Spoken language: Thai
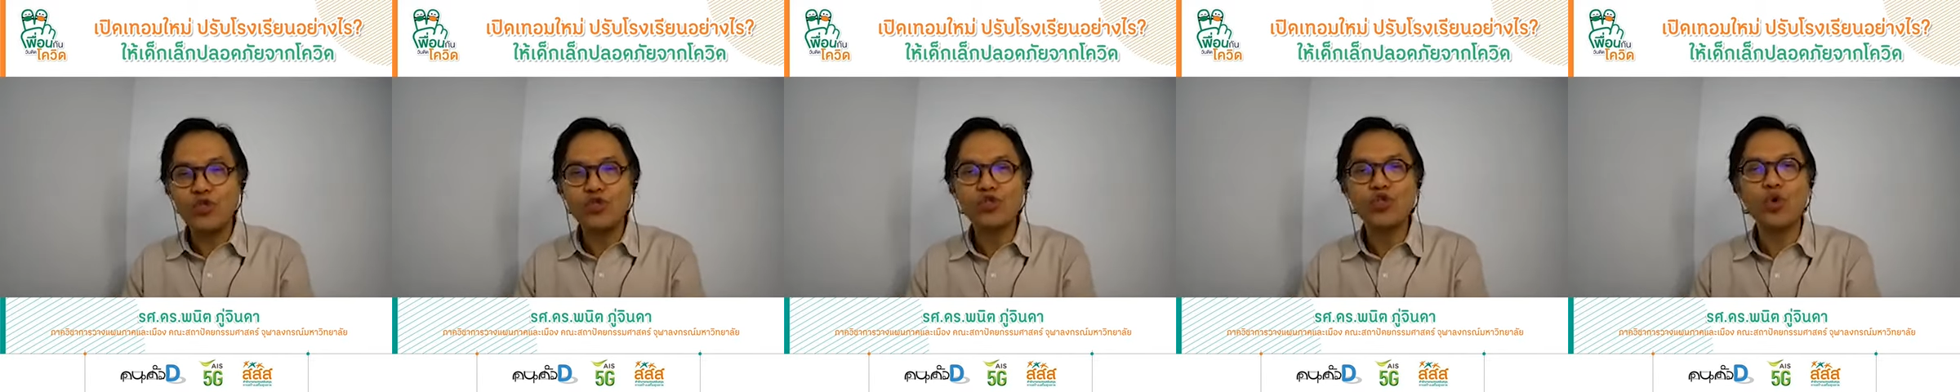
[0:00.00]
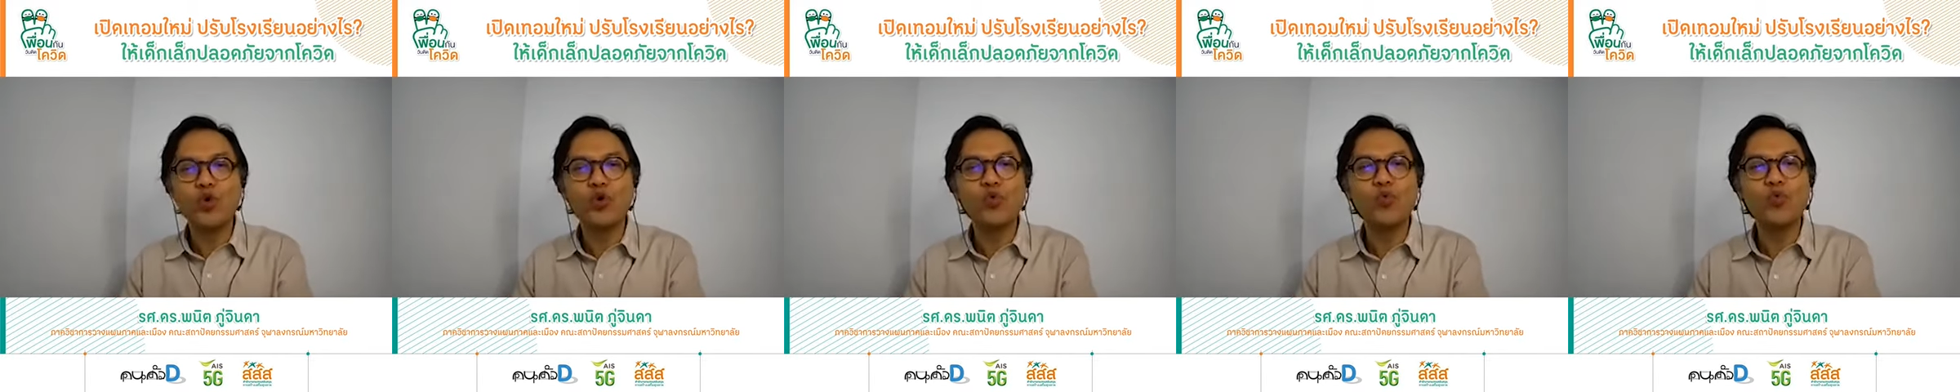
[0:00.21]

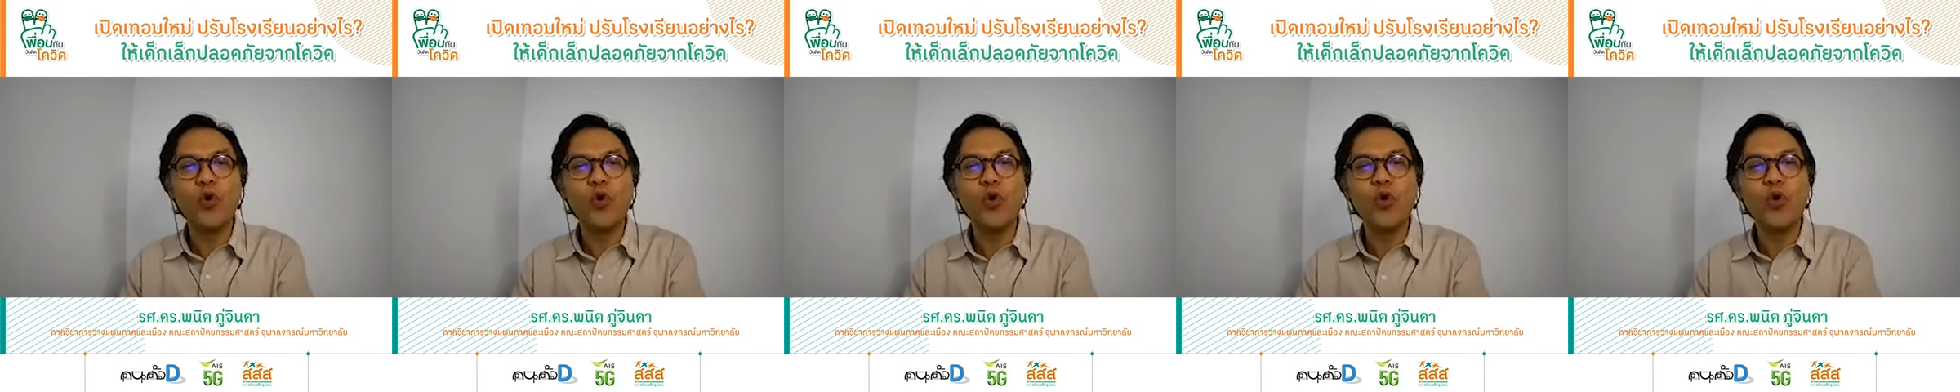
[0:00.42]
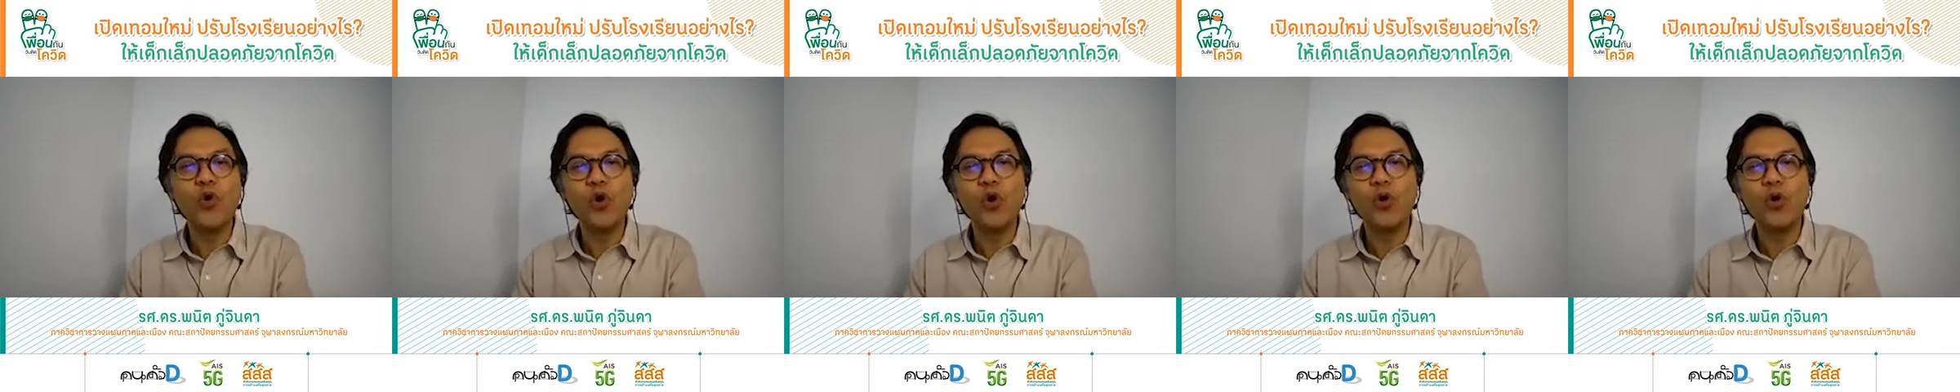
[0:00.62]
จุดว
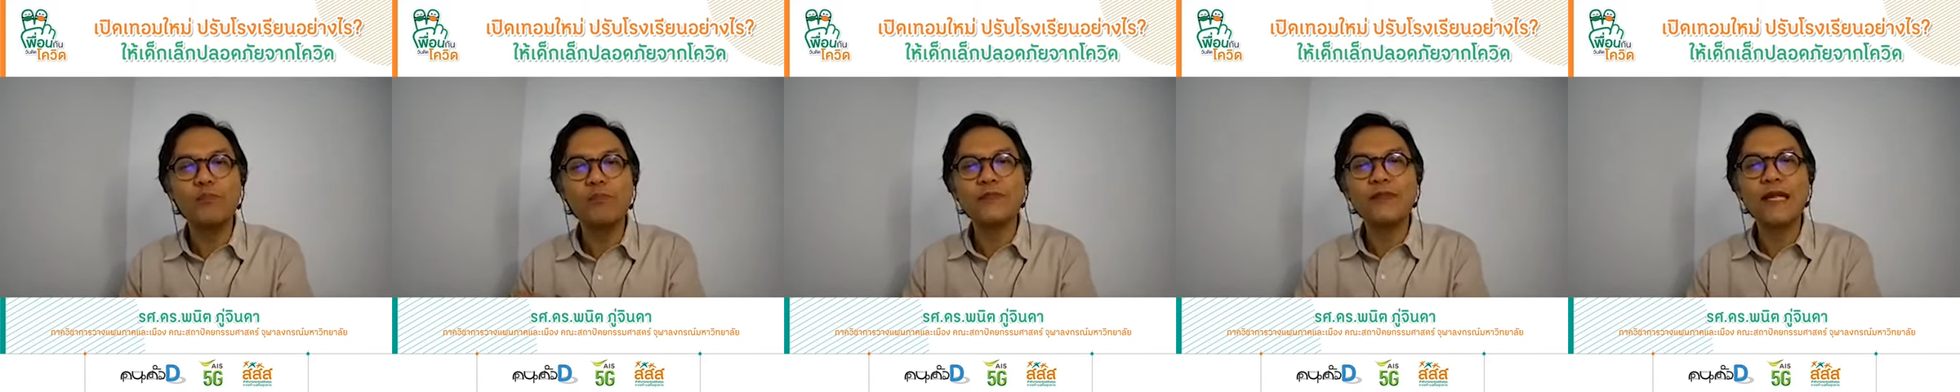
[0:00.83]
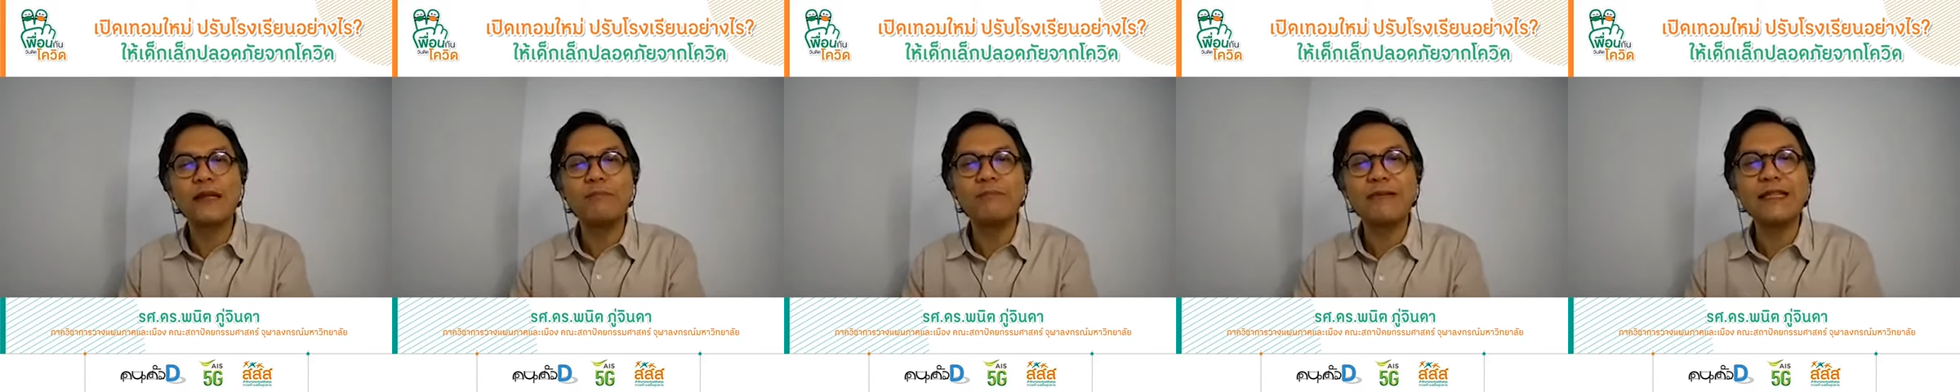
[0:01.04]
งกลม
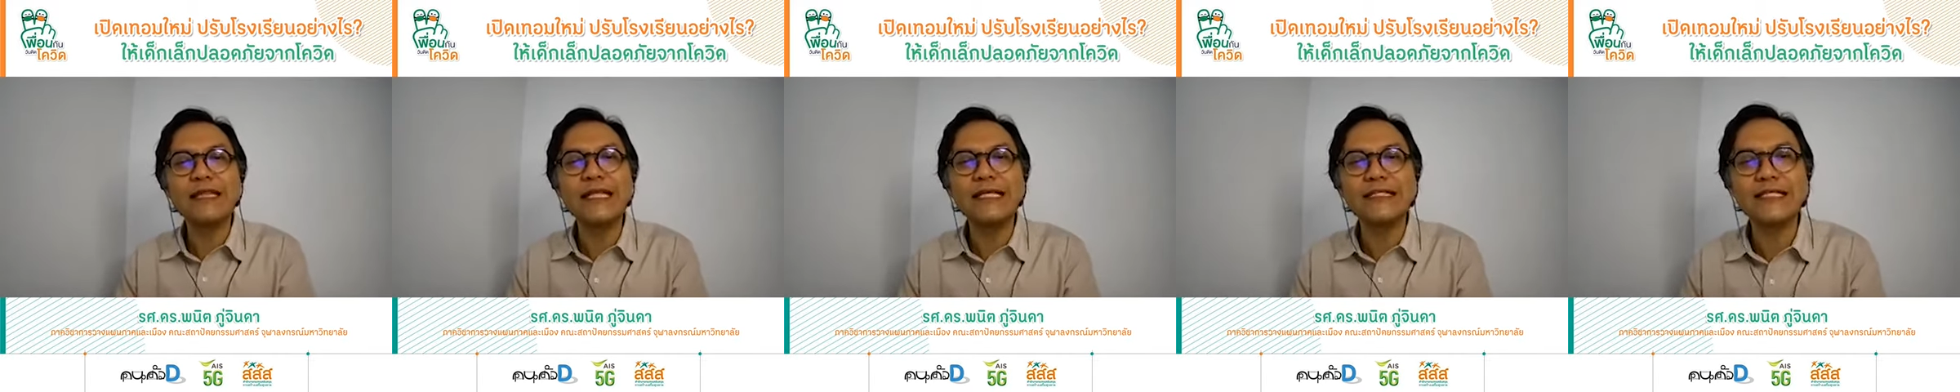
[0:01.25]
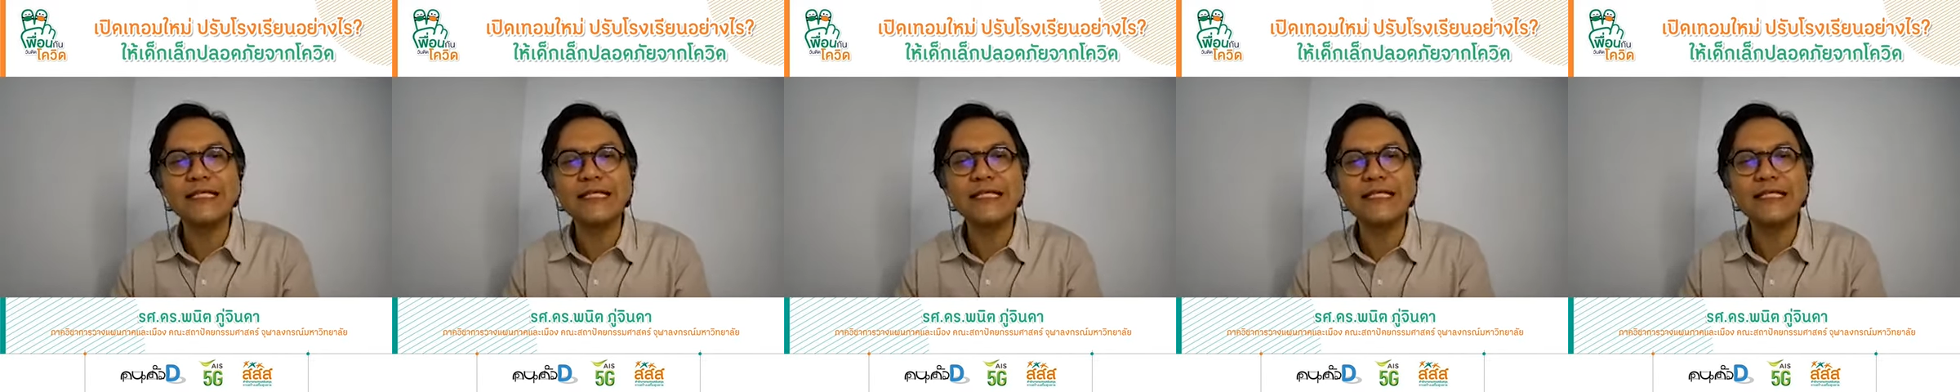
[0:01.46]
ติดไปติดส